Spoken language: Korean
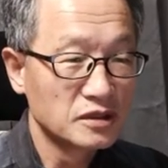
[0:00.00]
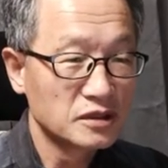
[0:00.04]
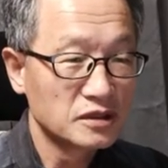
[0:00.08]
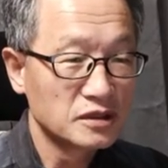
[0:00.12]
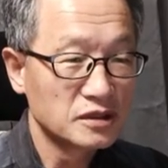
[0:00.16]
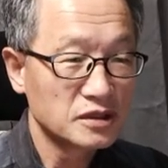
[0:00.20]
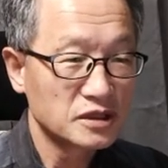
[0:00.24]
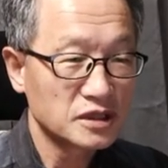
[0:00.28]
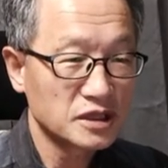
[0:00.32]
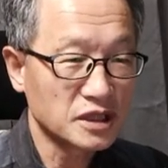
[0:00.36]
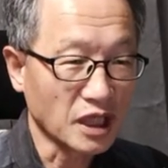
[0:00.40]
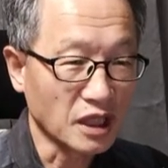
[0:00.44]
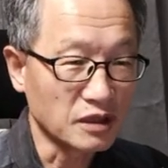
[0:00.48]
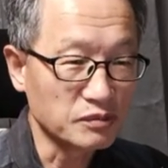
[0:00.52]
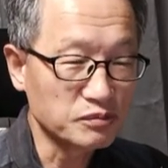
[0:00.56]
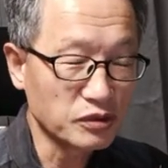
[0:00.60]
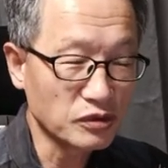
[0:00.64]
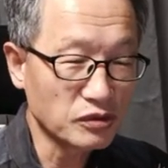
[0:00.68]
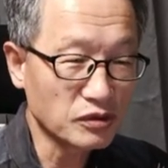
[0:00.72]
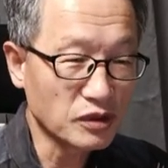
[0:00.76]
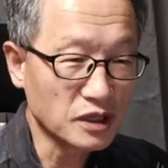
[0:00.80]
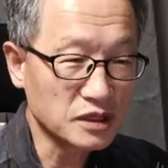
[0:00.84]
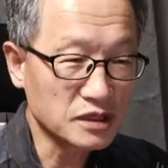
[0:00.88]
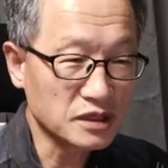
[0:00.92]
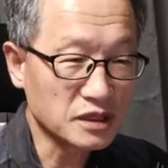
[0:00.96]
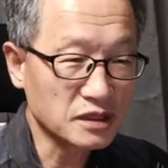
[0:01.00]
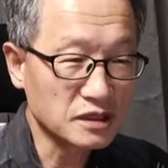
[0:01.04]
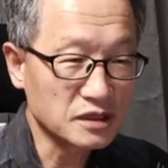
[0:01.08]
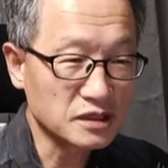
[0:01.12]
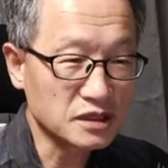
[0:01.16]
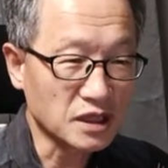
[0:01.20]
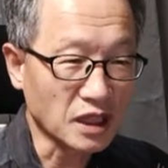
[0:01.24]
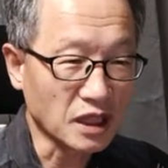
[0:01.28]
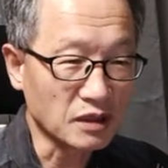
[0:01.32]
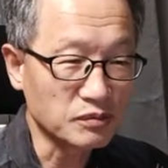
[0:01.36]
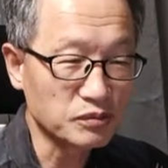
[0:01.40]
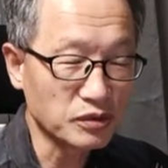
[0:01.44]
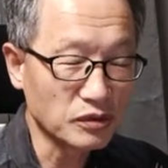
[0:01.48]
장보고가,
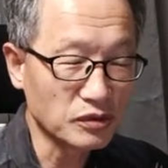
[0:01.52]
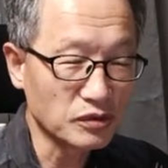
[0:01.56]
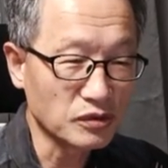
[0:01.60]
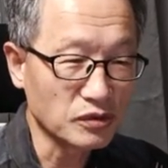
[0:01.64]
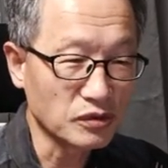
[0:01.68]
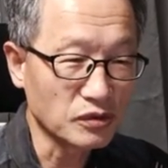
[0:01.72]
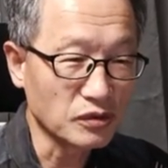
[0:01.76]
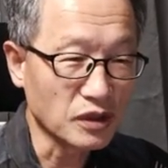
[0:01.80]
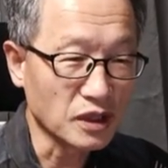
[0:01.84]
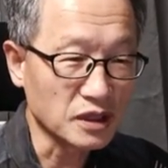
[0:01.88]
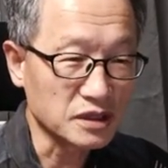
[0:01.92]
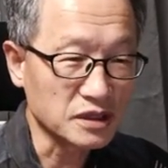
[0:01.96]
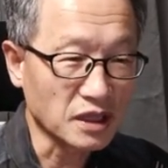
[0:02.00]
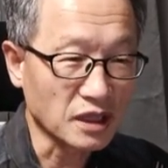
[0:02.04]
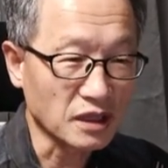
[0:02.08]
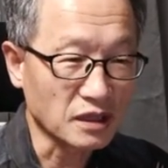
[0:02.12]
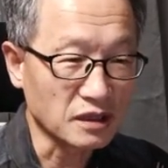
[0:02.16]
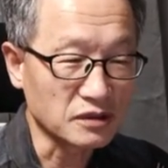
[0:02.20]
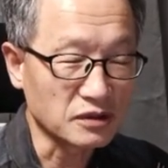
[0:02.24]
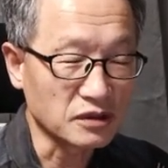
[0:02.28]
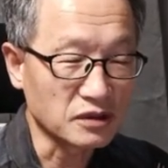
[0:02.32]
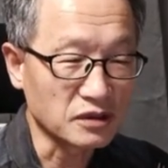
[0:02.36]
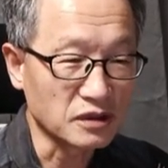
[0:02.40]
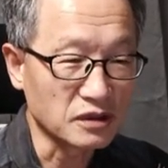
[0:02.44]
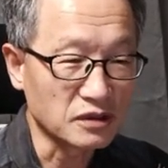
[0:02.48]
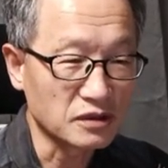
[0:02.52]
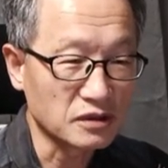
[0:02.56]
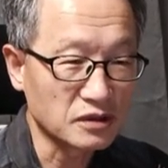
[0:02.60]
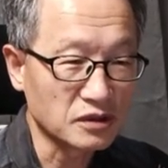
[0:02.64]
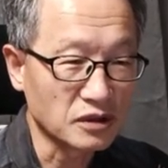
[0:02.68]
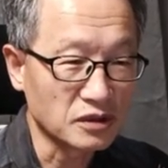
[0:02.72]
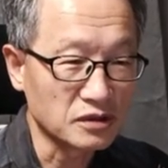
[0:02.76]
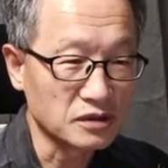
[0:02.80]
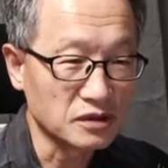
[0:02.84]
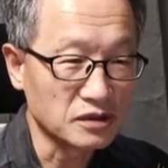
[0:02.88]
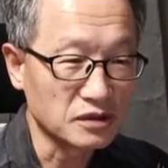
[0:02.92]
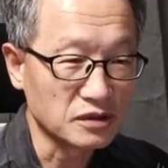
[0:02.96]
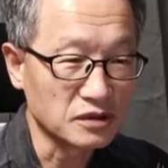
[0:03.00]
장보고가
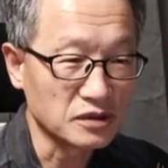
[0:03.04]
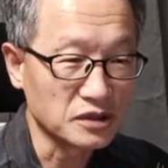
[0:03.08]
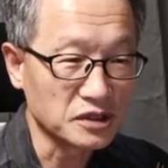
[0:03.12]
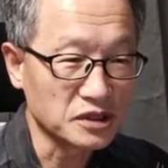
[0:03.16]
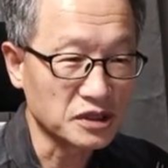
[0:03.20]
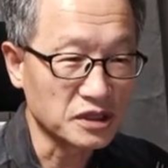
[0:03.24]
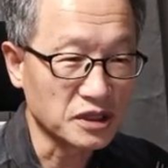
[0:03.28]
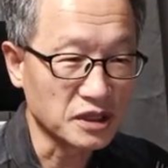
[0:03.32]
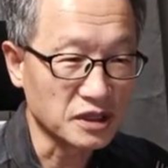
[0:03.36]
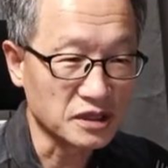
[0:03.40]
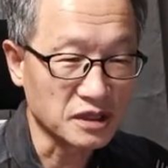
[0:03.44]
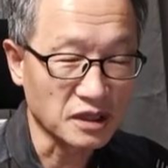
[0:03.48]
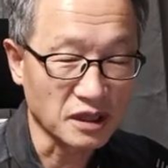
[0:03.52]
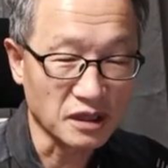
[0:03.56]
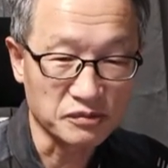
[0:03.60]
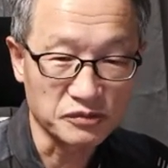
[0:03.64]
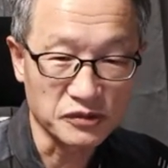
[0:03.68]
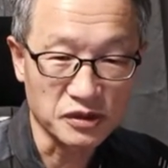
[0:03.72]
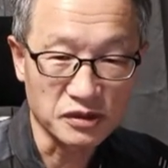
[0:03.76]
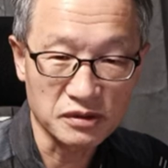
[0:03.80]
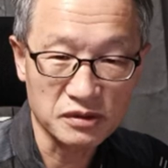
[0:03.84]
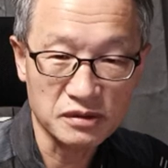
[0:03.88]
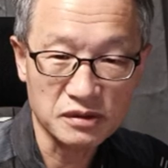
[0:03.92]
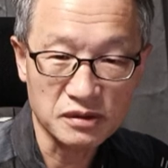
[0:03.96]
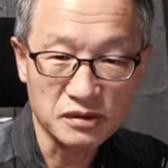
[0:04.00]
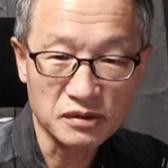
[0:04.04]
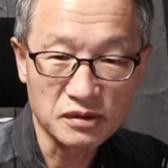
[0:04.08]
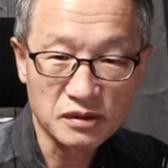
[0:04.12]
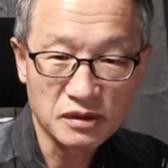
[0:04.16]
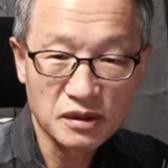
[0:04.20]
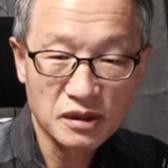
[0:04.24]
살았던 시대 사람들은